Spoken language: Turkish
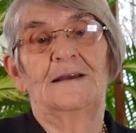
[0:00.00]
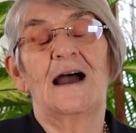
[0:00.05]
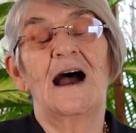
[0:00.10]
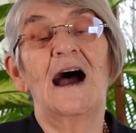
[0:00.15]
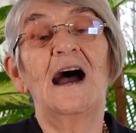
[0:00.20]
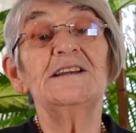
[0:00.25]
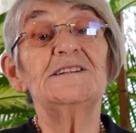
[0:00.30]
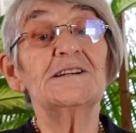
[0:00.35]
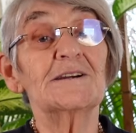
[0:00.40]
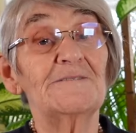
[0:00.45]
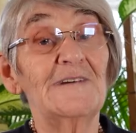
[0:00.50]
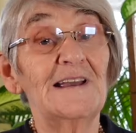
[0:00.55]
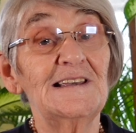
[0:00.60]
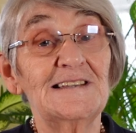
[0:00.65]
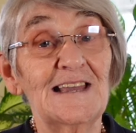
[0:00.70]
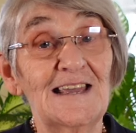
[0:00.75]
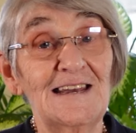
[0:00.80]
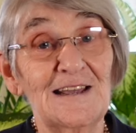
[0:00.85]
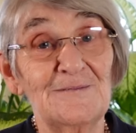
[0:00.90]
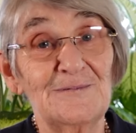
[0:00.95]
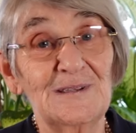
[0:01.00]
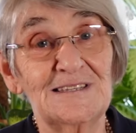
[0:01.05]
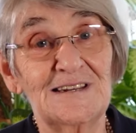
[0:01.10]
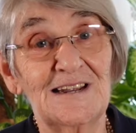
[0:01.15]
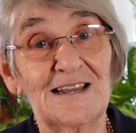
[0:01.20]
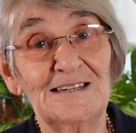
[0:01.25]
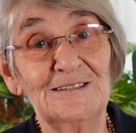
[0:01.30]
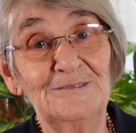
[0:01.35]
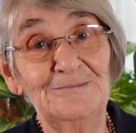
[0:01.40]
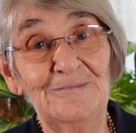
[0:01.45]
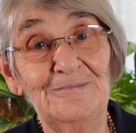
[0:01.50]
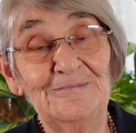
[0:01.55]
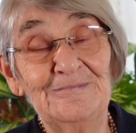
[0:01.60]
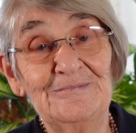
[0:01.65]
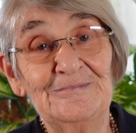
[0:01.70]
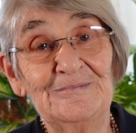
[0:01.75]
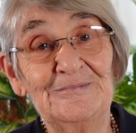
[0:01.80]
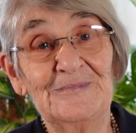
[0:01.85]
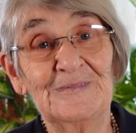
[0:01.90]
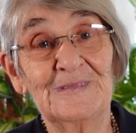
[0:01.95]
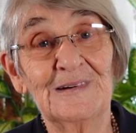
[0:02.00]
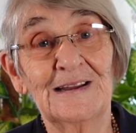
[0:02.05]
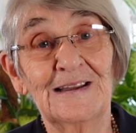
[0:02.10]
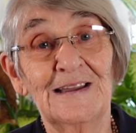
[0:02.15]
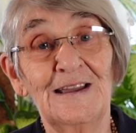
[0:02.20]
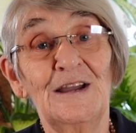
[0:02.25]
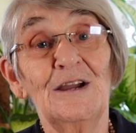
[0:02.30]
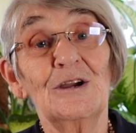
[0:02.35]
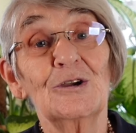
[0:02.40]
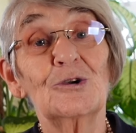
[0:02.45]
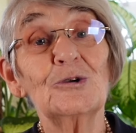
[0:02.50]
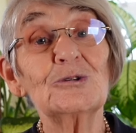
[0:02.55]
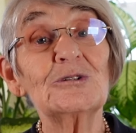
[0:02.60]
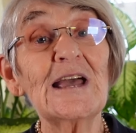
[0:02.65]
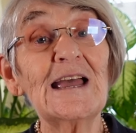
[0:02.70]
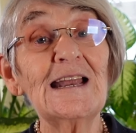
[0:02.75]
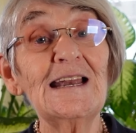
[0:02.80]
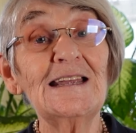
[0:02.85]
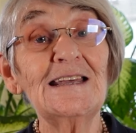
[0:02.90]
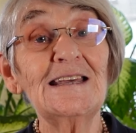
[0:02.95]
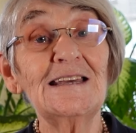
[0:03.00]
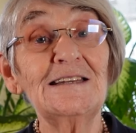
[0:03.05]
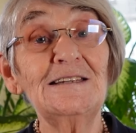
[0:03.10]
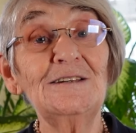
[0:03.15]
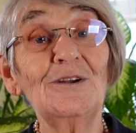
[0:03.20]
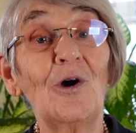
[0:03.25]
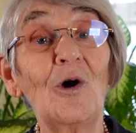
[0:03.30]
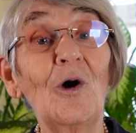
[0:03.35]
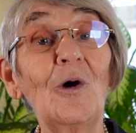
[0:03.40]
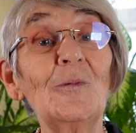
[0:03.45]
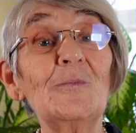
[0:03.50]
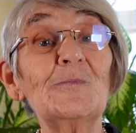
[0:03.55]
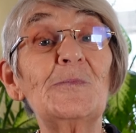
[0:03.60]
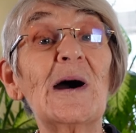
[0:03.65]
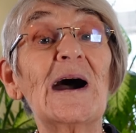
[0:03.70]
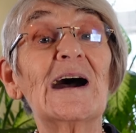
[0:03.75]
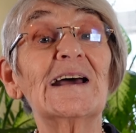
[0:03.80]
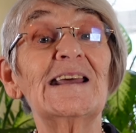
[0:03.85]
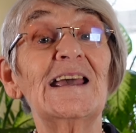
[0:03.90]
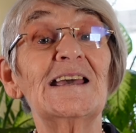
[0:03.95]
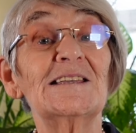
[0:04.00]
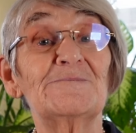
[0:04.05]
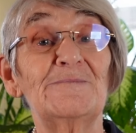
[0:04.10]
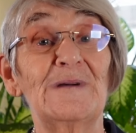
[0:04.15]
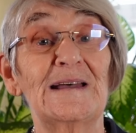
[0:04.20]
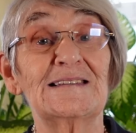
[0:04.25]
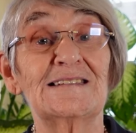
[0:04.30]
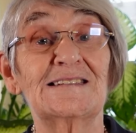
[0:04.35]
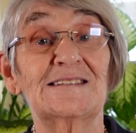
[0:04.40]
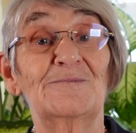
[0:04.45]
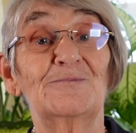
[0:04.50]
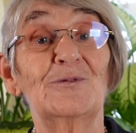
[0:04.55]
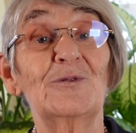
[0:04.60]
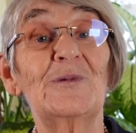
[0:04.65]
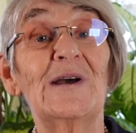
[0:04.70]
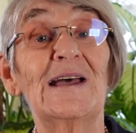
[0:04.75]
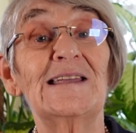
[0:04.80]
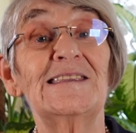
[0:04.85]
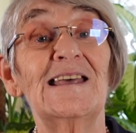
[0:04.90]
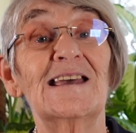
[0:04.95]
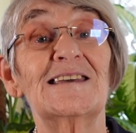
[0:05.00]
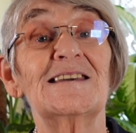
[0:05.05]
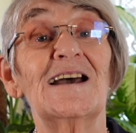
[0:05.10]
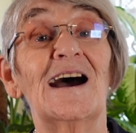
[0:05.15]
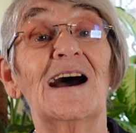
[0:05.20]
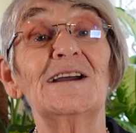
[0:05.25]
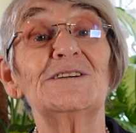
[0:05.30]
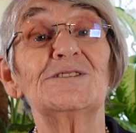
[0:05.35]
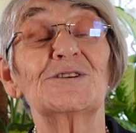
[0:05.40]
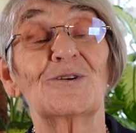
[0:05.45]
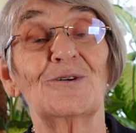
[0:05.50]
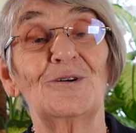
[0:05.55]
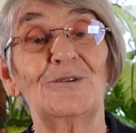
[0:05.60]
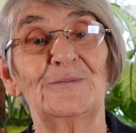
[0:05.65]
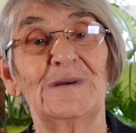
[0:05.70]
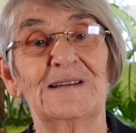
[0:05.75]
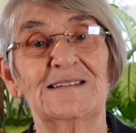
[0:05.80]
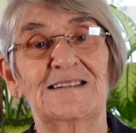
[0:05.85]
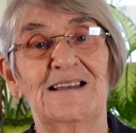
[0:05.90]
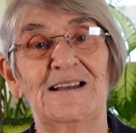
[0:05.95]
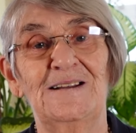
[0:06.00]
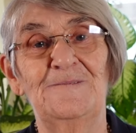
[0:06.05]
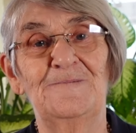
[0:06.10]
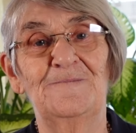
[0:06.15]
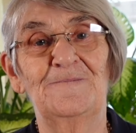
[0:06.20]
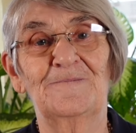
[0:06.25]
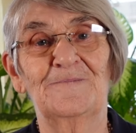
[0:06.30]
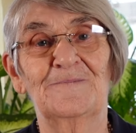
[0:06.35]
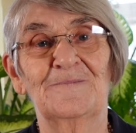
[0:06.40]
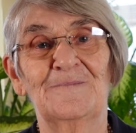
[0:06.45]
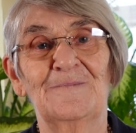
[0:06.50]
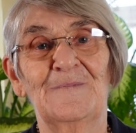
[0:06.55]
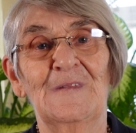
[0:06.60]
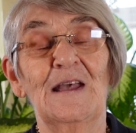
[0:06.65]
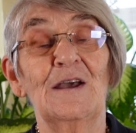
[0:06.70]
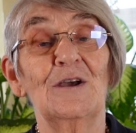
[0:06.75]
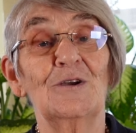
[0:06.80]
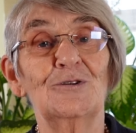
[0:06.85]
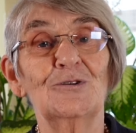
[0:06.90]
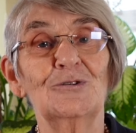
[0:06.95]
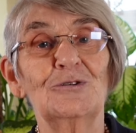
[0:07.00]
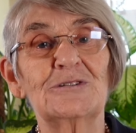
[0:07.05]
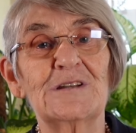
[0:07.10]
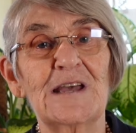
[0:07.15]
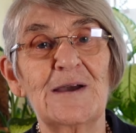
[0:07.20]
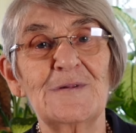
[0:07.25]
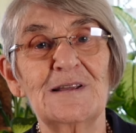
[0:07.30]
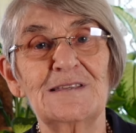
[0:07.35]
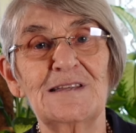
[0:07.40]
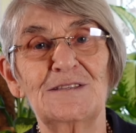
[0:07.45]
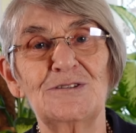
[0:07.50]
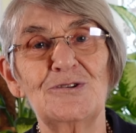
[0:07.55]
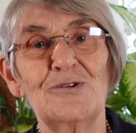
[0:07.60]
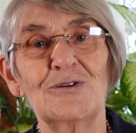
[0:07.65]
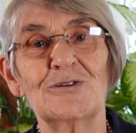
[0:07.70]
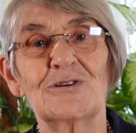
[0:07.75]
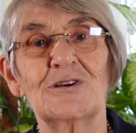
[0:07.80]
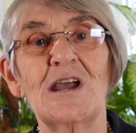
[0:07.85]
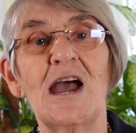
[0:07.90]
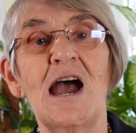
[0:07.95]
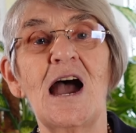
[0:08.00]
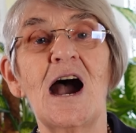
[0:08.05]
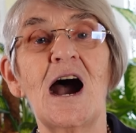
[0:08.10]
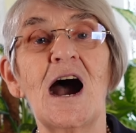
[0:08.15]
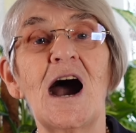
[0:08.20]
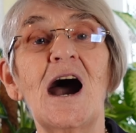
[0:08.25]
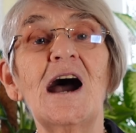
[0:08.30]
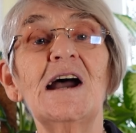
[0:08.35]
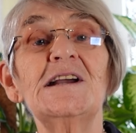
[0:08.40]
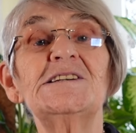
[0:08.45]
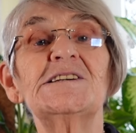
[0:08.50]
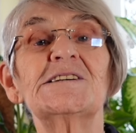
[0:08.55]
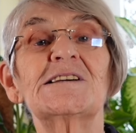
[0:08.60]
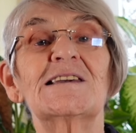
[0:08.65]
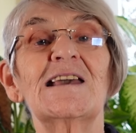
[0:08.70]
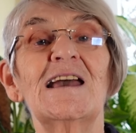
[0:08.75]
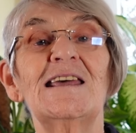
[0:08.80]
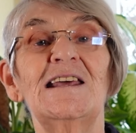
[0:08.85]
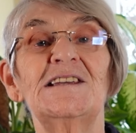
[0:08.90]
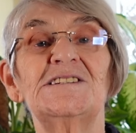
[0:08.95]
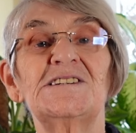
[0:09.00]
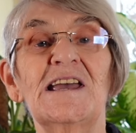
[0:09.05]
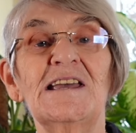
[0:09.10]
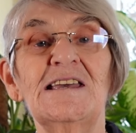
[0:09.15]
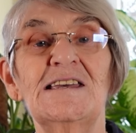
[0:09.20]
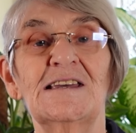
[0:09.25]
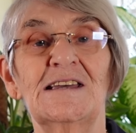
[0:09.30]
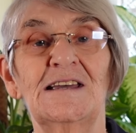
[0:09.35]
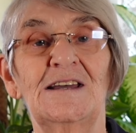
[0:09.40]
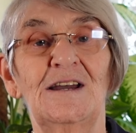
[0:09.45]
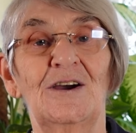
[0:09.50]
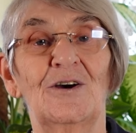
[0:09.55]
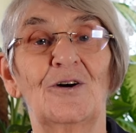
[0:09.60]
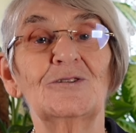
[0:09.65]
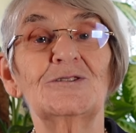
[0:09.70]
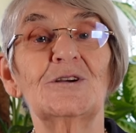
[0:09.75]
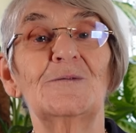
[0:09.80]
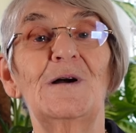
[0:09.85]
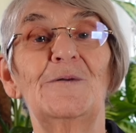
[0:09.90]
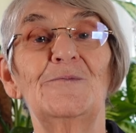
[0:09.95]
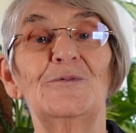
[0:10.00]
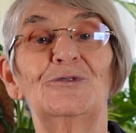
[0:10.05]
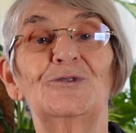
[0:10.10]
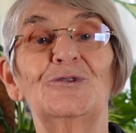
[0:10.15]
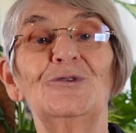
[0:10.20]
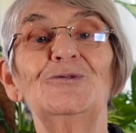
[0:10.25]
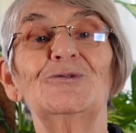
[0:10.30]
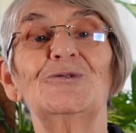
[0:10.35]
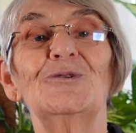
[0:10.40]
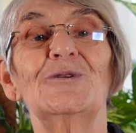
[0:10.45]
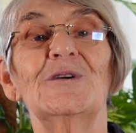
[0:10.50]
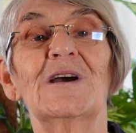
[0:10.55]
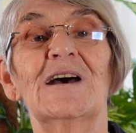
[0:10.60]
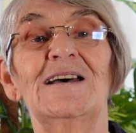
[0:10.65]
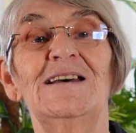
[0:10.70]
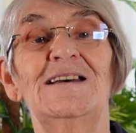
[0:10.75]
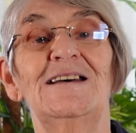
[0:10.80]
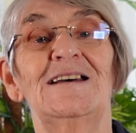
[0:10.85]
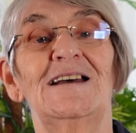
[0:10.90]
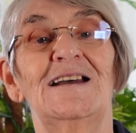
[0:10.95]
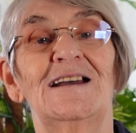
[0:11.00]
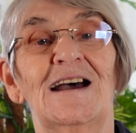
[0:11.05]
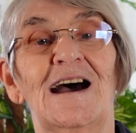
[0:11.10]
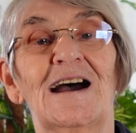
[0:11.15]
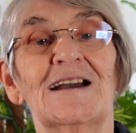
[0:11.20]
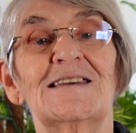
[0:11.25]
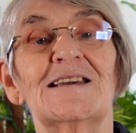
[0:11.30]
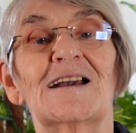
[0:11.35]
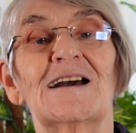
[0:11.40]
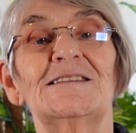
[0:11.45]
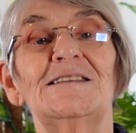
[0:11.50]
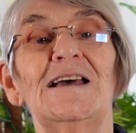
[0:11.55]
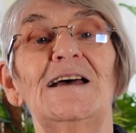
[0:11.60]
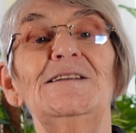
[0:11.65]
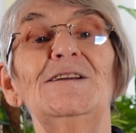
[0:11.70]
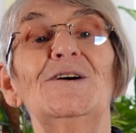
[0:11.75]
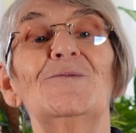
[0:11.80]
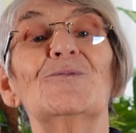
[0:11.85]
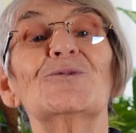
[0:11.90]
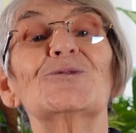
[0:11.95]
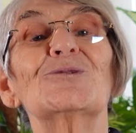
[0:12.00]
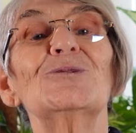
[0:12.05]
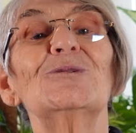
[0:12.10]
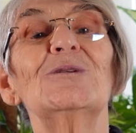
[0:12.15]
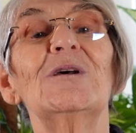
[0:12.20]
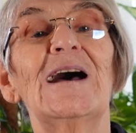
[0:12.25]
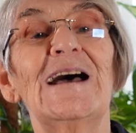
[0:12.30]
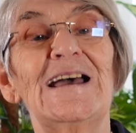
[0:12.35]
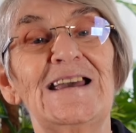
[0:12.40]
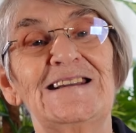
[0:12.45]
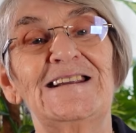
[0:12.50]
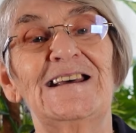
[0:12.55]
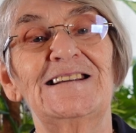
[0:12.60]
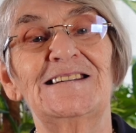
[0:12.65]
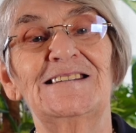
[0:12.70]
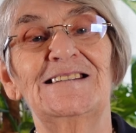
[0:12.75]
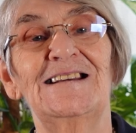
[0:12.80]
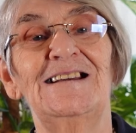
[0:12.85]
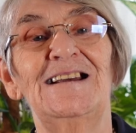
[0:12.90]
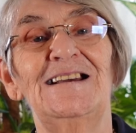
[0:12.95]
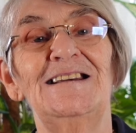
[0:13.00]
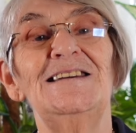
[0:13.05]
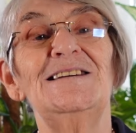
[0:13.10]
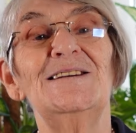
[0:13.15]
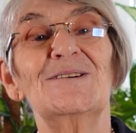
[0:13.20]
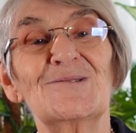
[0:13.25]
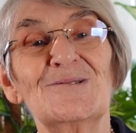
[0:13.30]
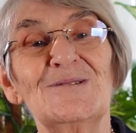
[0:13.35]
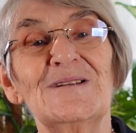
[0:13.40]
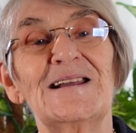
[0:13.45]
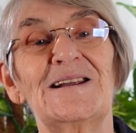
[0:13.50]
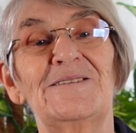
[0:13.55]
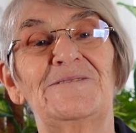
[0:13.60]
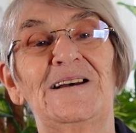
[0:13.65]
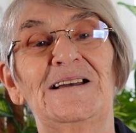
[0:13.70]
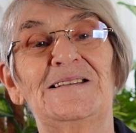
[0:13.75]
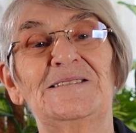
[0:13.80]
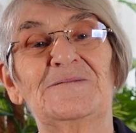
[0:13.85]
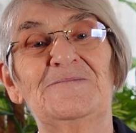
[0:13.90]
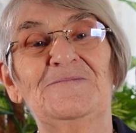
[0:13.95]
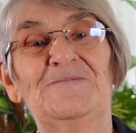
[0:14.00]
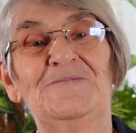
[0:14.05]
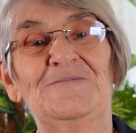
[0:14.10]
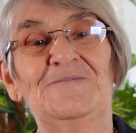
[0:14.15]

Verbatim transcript: Aşık Veysel ile bitirelim. Güzelliğin on pare etmez bu bendeki aşk olmasa. Yunus Emre de diyor ki aşk gelecek o zaman bütün dünya hakikaten mutluluğa erer. İyi günler efendim.